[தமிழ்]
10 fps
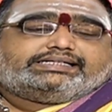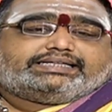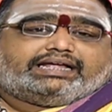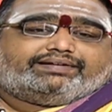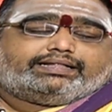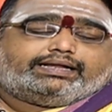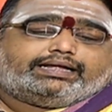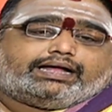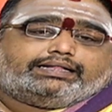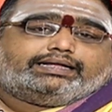
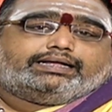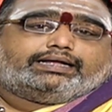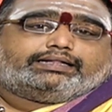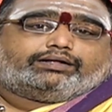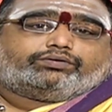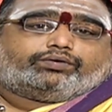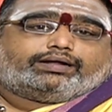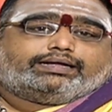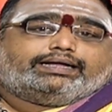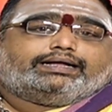செய்வதறியாது அந்த
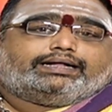குரங்கு